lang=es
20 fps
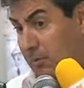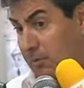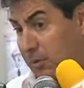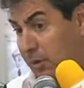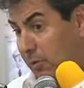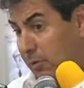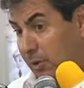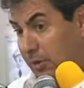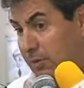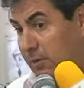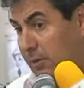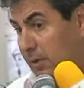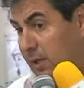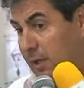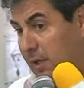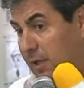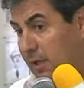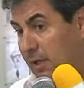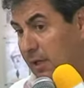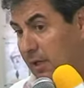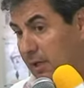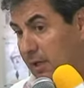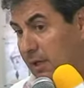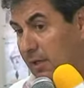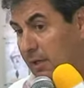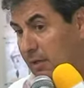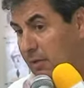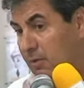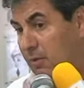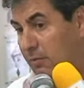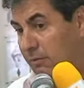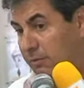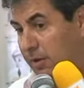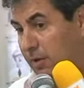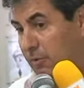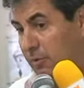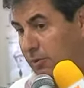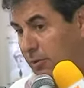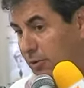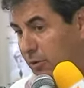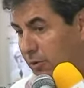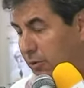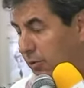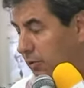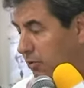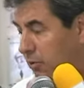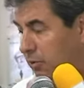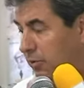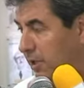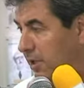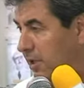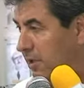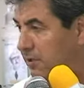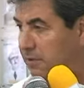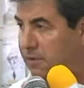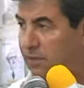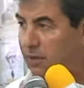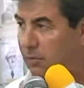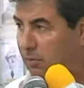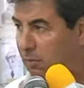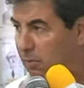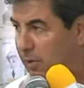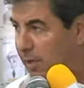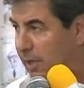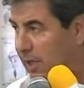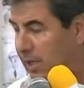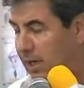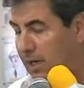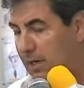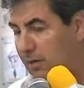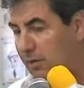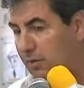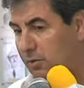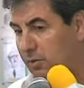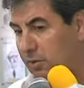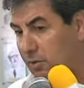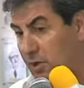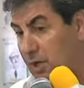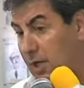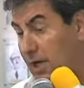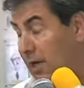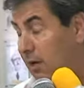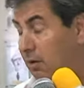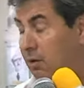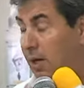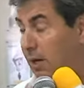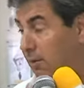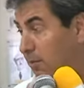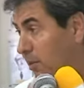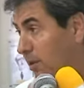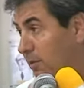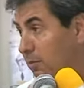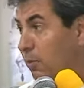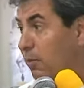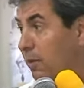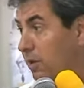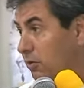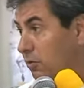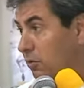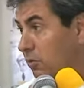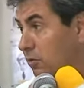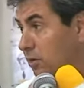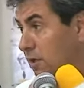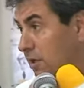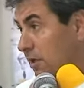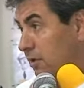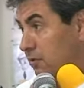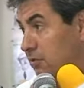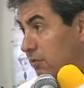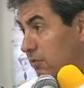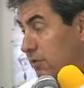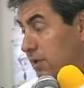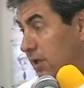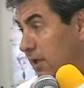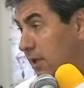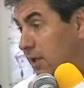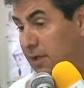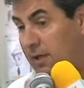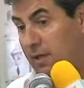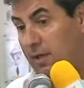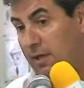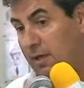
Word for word: Pero bueno, eh, confiemos, yo lo conozco bien, sé cómo manejarlo y ojalá, ojalá podamos ver todos al de Sousa que,